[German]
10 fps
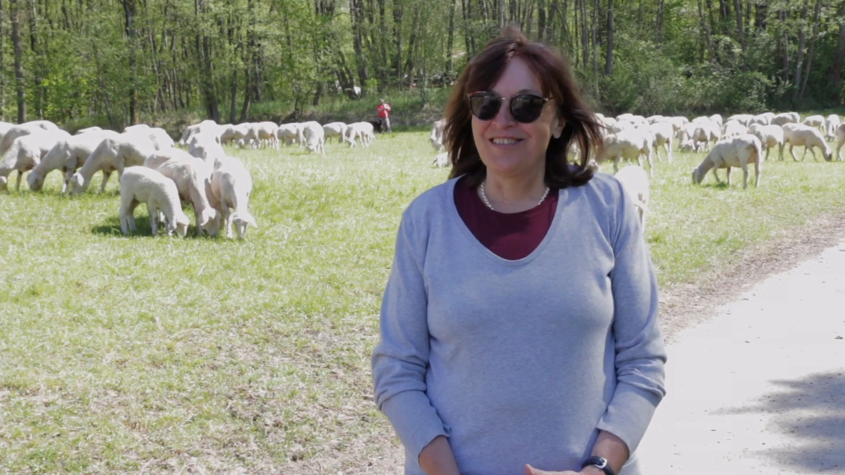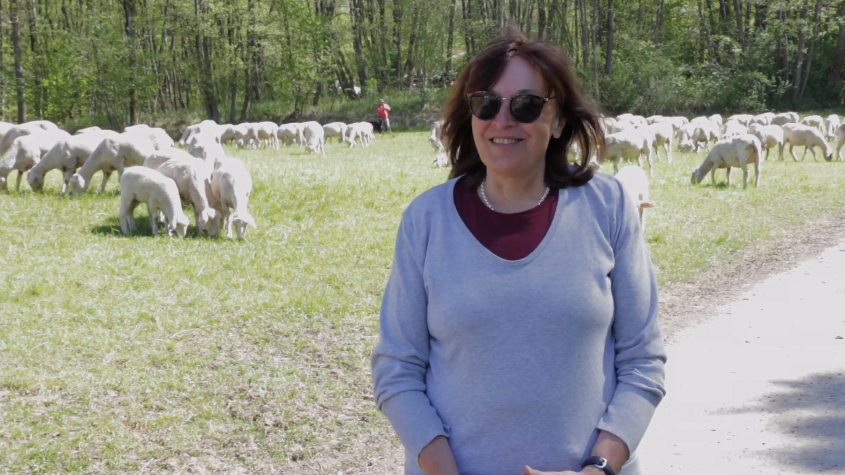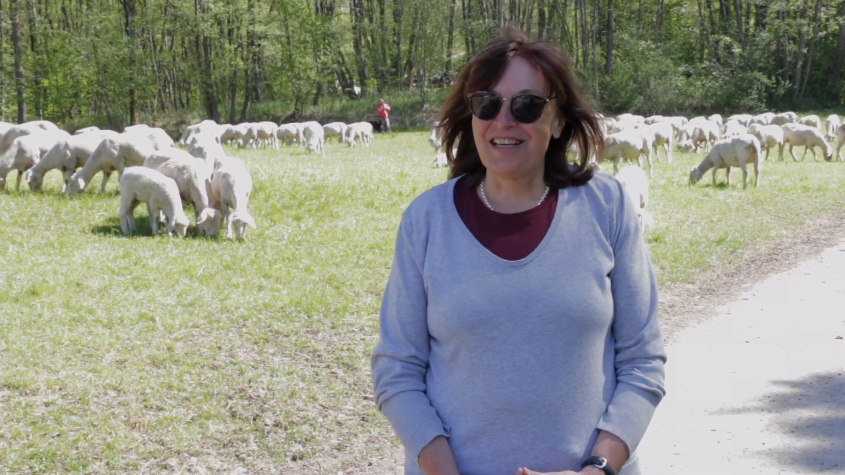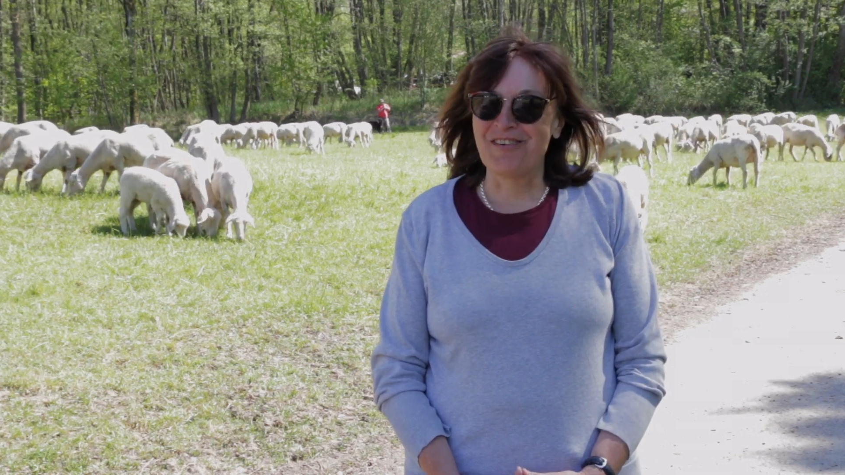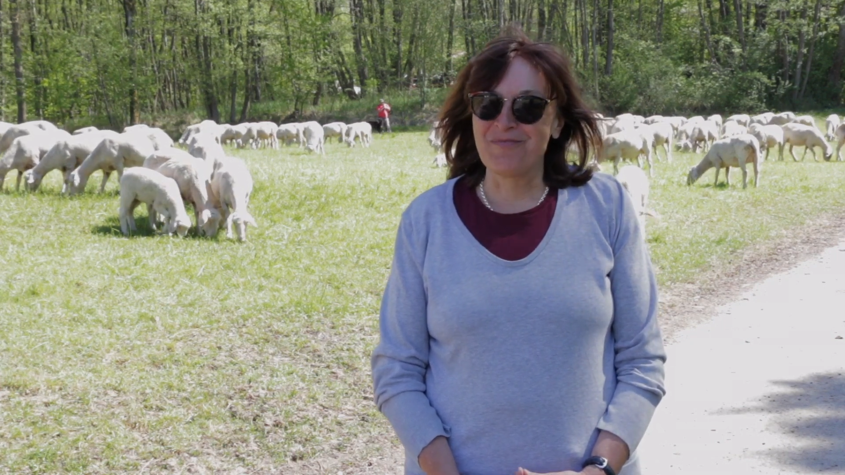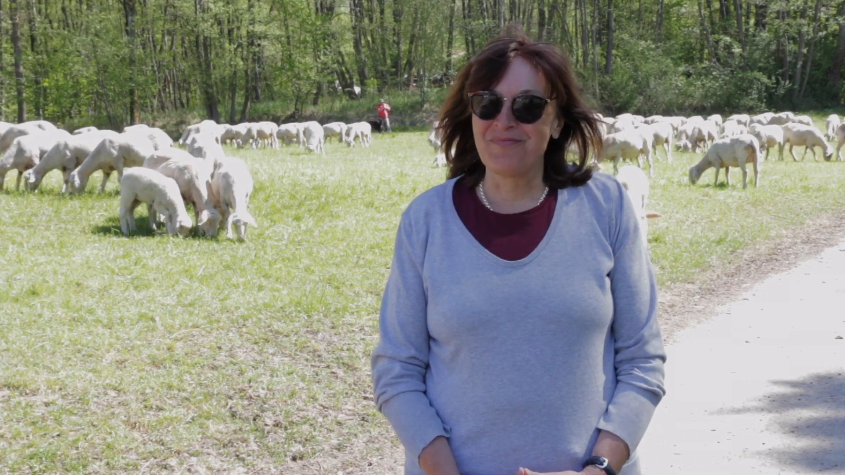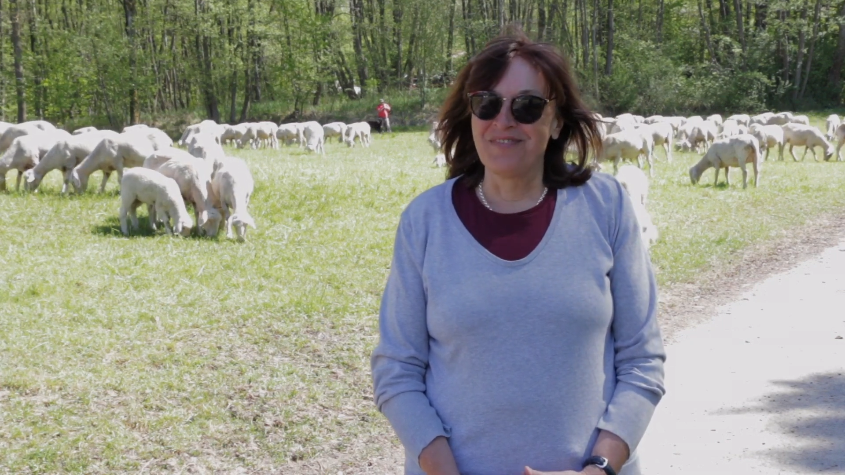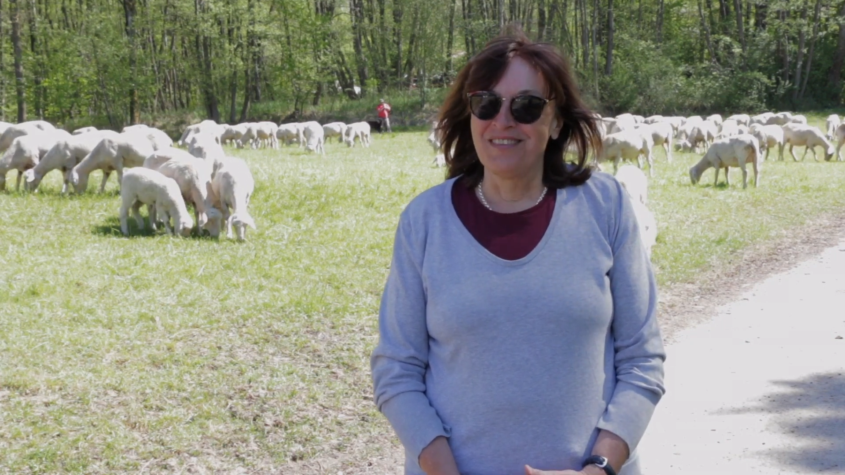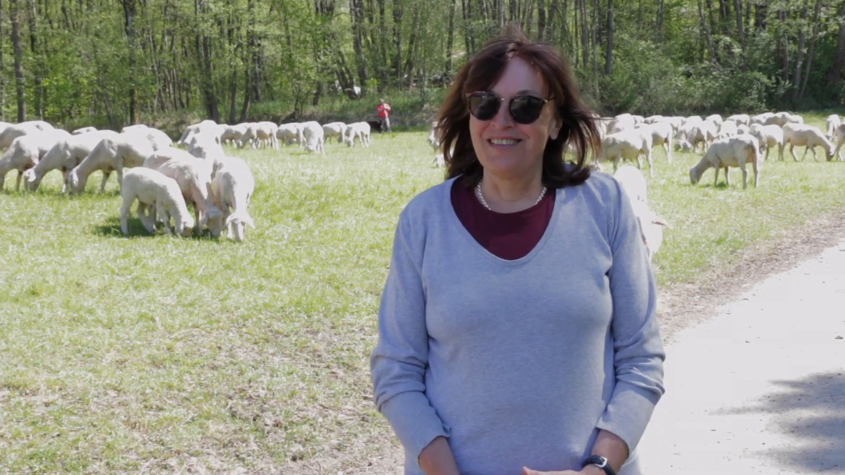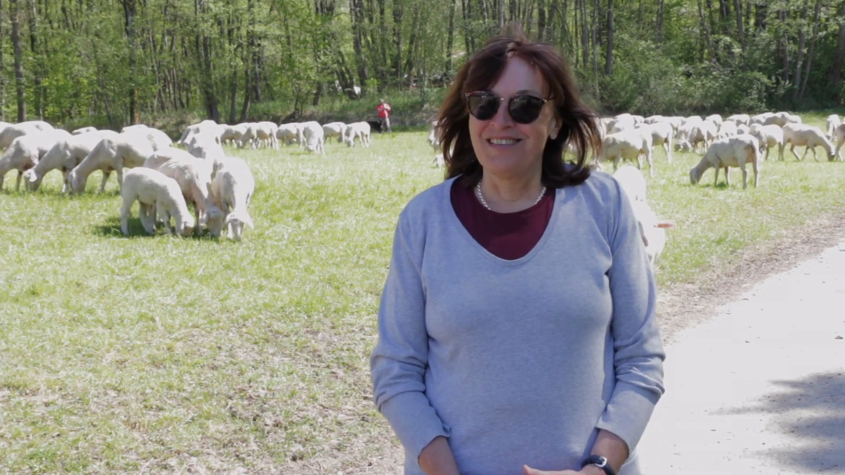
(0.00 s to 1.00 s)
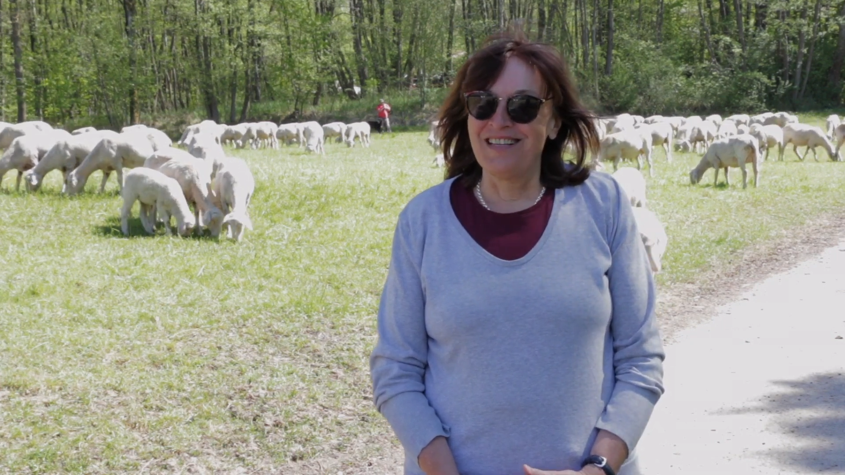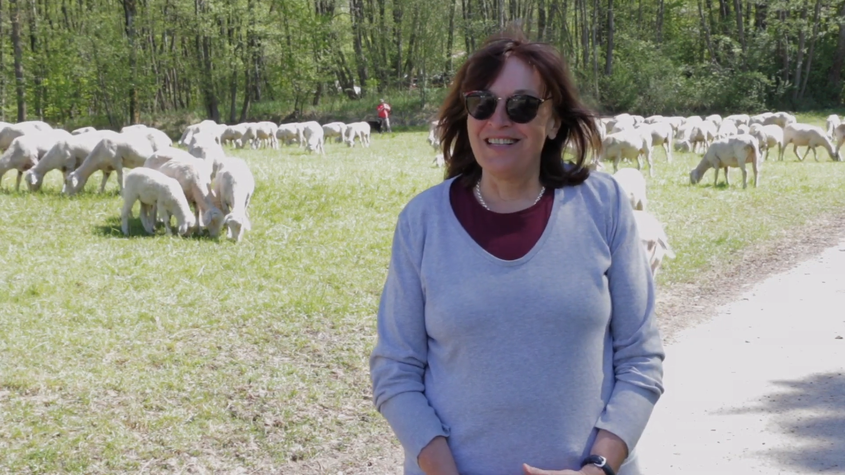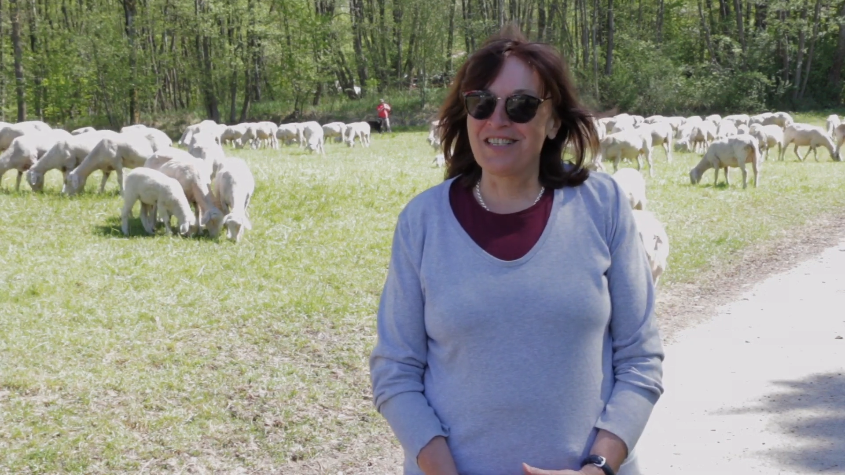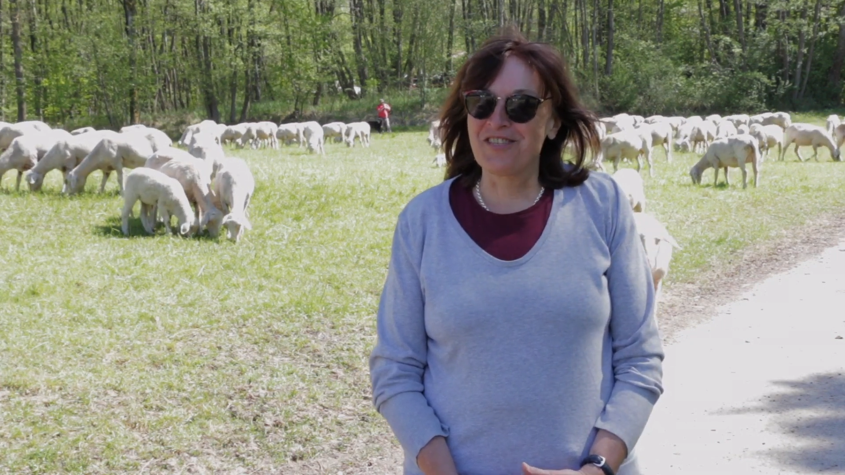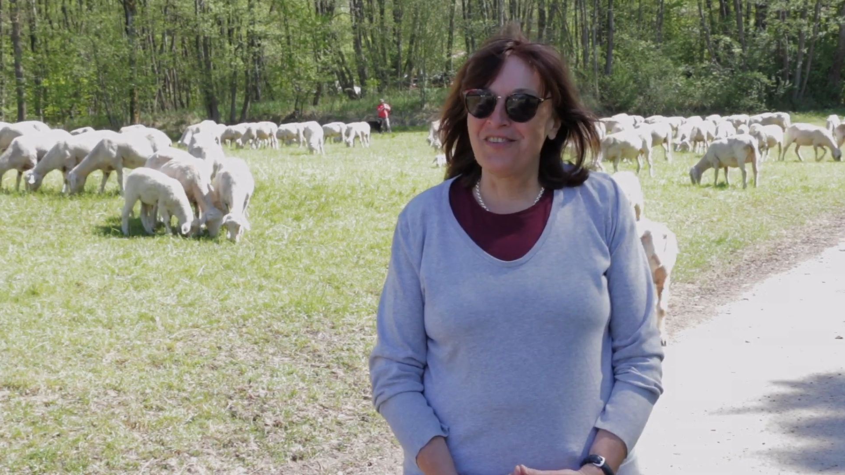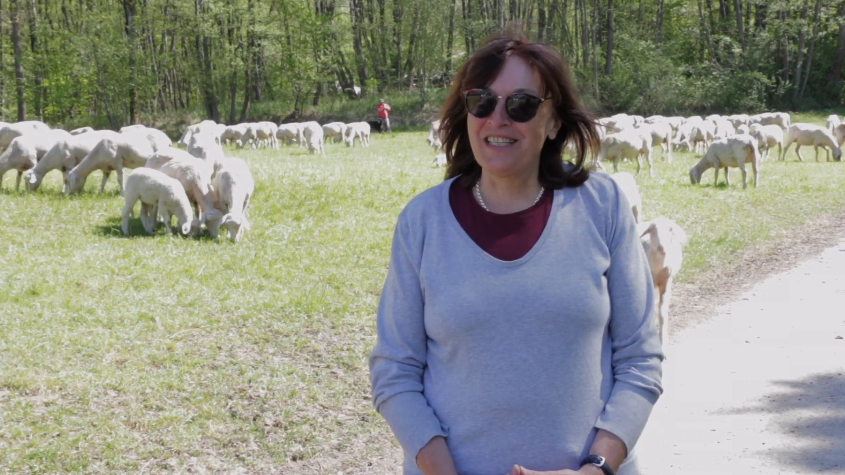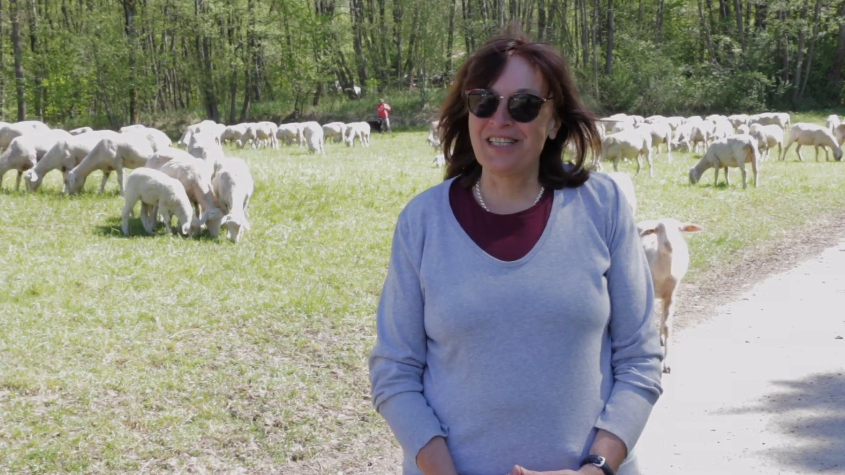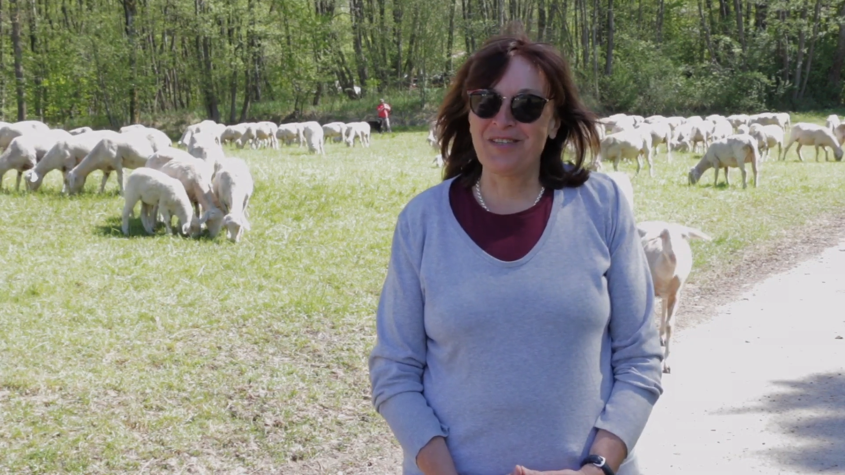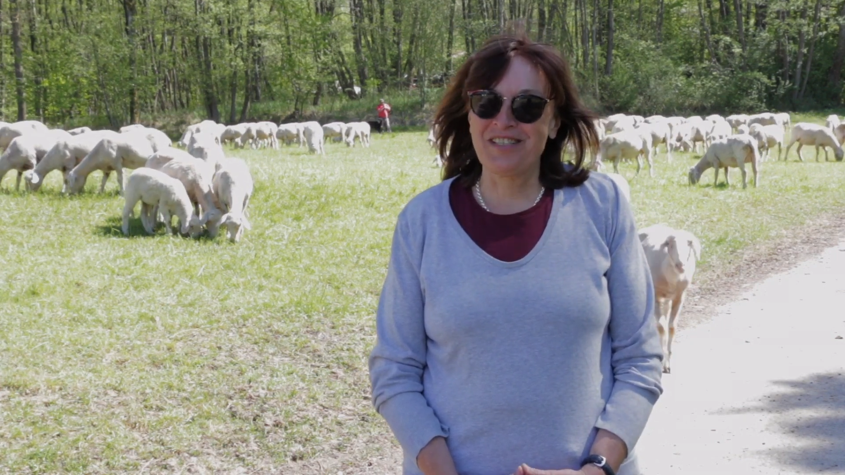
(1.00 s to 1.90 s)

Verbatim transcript: Und darum ist es wichtig,